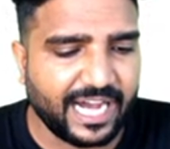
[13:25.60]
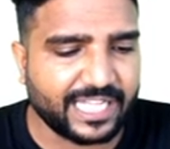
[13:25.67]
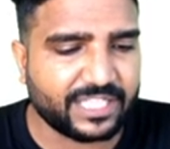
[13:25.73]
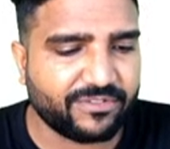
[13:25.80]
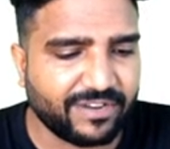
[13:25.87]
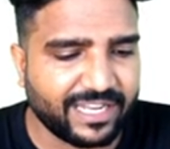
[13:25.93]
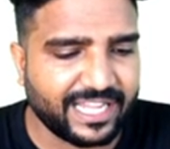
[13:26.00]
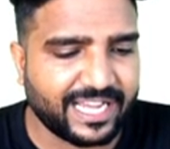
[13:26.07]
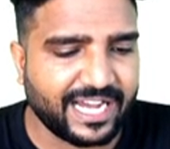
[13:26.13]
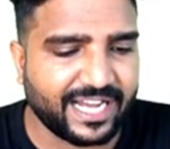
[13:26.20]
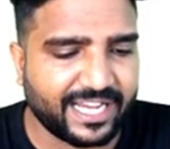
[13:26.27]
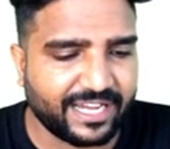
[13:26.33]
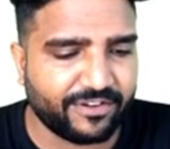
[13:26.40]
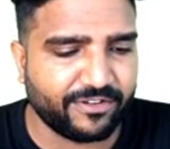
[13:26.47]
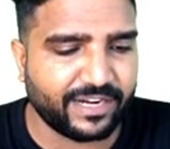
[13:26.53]
आंसर लिखा
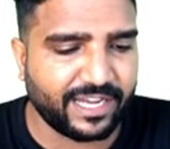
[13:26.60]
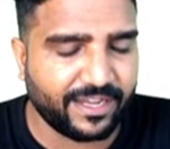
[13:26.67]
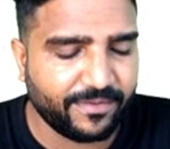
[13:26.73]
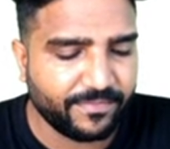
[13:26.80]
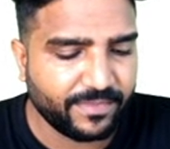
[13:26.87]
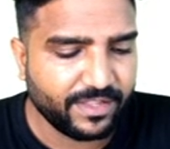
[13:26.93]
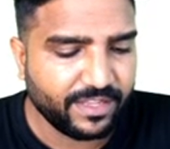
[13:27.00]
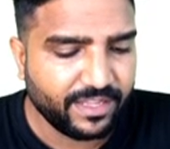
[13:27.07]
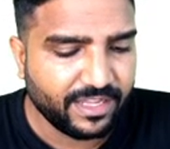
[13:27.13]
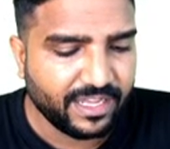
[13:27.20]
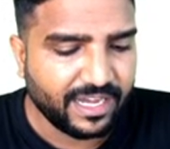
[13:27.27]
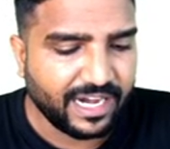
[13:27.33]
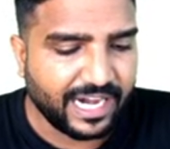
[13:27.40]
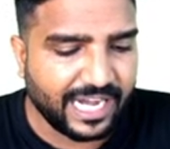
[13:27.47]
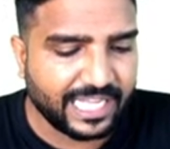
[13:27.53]
करो ना
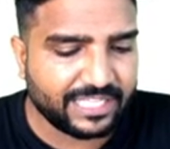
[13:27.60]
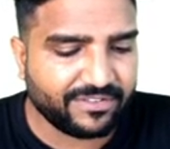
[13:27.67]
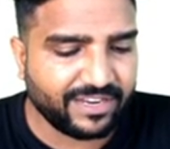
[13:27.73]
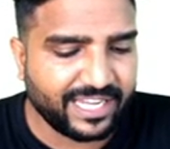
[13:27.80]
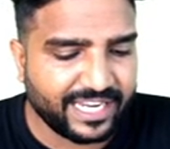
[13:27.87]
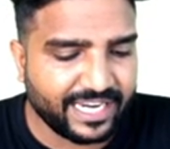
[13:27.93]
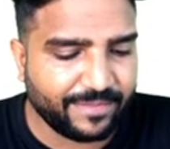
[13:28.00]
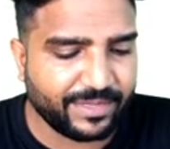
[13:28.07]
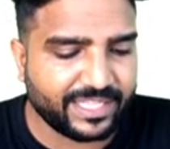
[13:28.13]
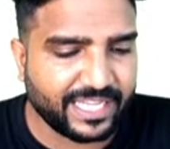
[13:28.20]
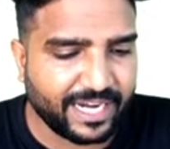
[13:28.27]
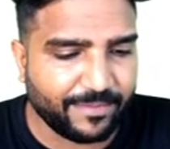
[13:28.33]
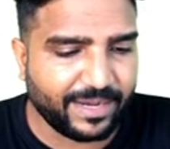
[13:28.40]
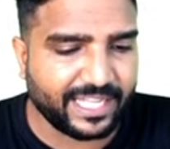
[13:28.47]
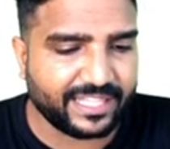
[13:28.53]
आंसर लिखने में
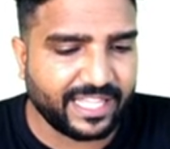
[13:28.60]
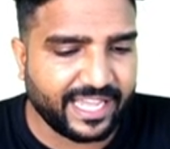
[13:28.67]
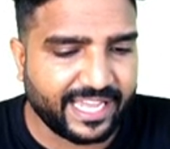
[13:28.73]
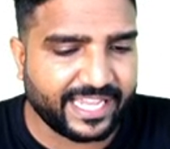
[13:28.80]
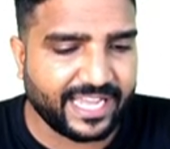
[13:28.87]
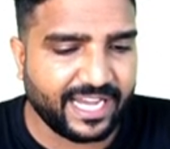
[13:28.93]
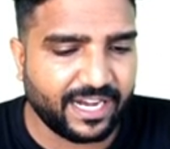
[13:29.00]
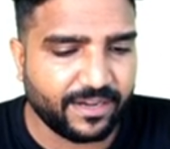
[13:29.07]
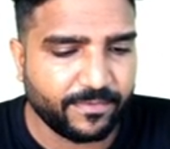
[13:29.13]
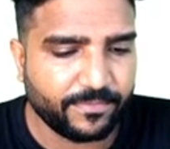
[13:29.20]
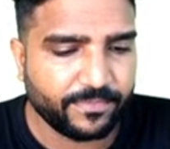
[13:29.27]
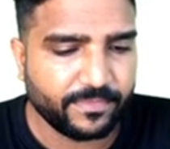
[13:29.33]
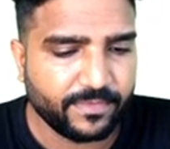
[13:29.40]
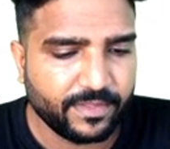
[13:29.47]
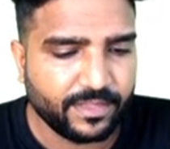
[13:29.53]
शर्म आता है क्या
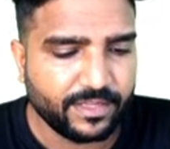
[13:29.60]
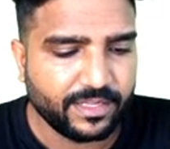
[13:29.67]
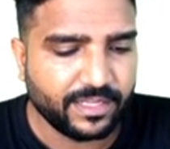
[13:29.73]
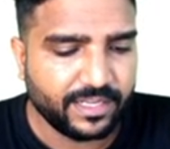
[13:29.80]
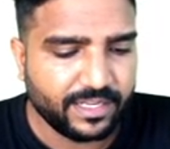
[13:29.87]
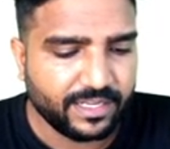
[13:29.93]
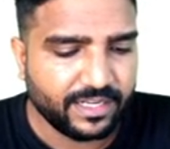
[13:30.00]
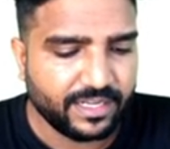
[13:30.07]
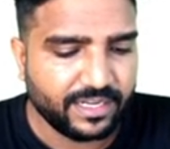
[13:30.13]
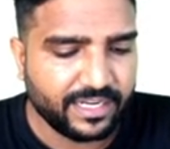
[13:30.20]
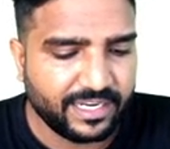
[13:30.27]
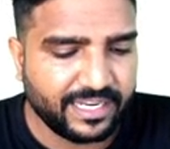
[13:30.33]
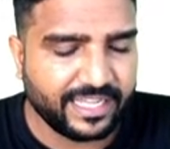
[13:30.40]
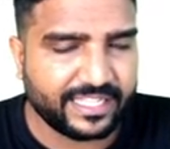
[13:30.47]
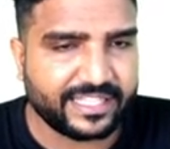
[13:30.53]

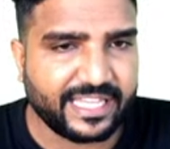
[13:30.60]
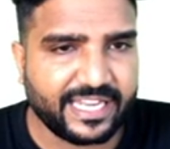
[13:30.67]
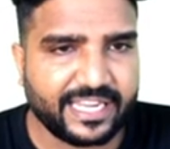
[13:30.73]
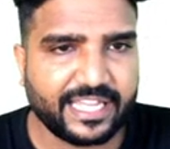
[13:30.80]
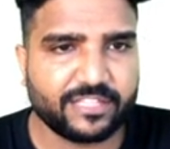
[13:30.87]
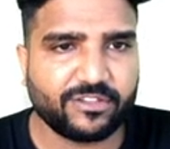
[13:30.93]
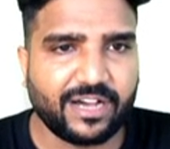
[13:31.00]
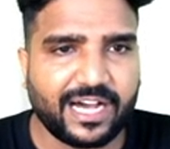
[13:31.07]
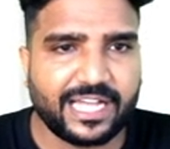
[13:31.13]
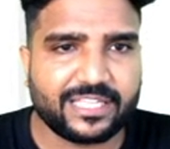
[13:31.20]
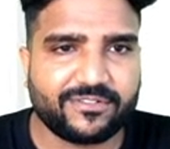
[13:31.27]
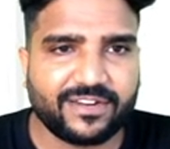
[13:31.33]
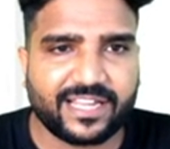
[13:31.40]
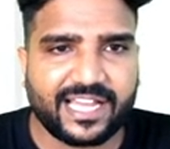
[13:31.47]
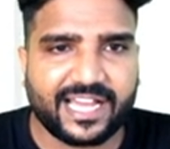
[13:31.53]
लिखते नहीं है तो
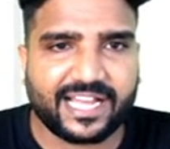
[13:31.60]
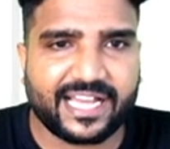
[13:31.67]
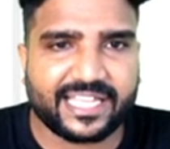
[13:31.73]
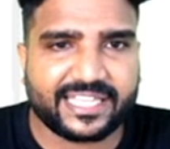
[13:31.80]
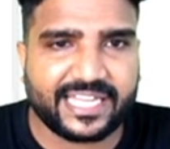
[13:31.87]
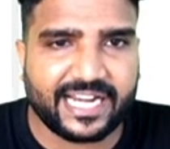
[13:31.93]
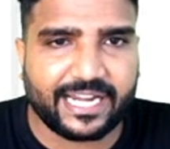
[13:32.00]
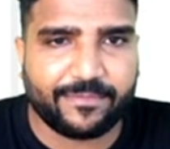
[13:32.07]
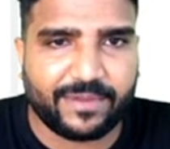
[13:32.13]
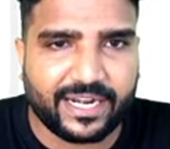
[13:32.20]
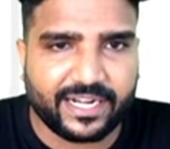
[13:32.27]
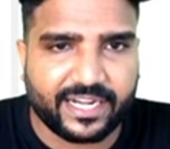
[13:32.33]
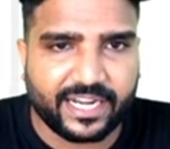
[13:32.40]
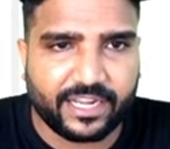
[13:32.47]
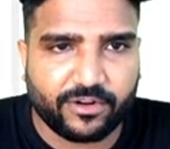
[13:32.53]
आंसर क्या आएगा
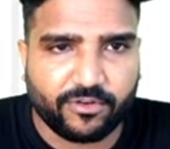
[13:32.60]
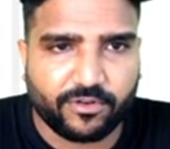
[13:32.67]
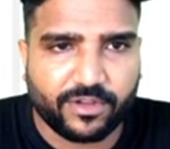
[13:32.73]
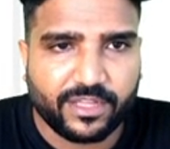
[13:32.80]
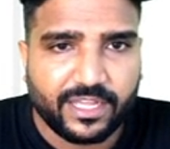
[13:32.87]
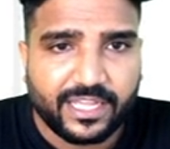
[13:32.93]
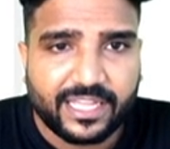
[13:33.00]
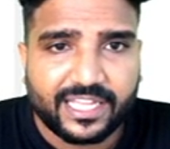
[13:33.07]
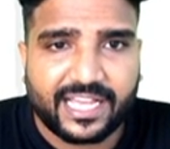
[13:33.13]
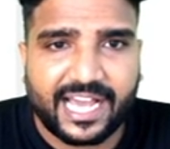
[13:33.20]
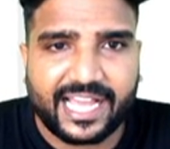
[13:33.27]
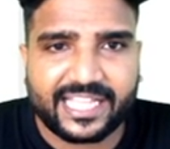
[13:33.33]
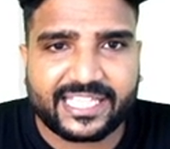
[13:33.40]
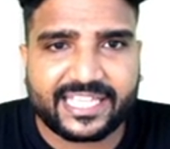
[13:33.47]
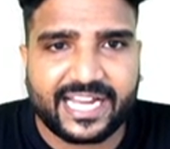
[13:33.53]
सेडिमेंट्री रोग
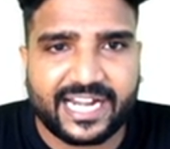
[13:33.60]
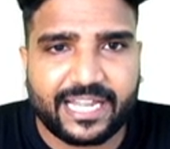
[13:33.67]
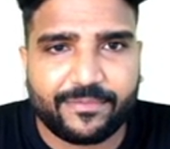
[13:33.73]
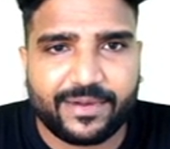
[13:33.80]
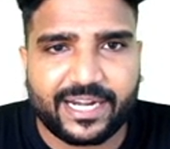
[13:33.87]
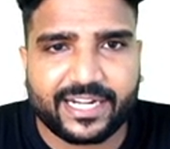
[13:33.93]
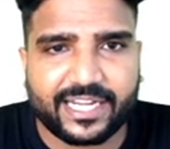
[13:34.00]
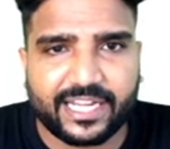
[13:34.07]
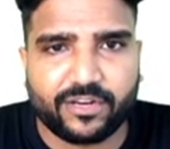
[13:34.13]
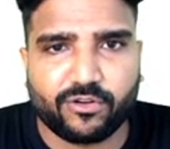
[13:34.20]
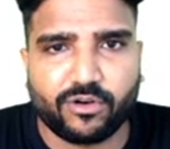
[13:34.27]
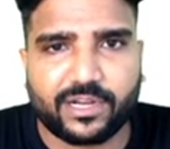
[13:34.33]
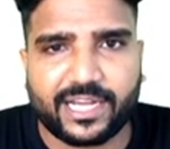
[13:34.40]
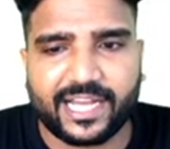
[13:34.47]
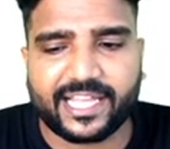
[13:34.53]
गाइस सेडिमेंट्री
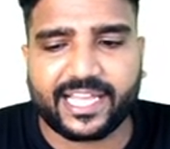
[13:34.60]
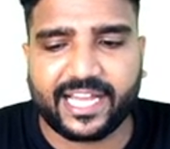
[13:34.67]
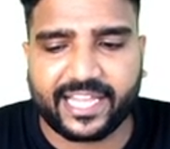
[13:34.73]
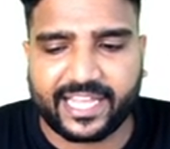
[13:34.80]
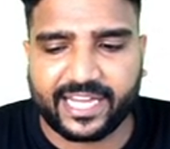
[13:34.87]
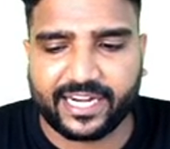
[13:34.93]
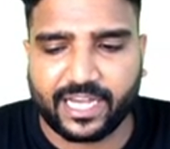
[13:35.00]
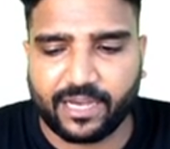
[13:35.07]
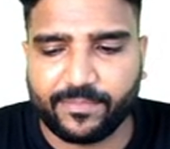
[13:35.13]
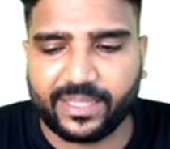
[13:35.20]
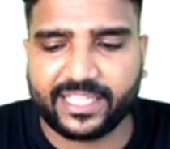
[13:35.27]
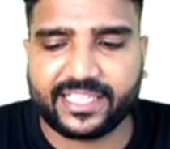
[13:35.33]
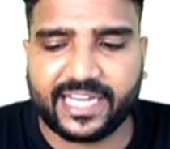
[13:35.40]
रोग का क्या क्या नाम इस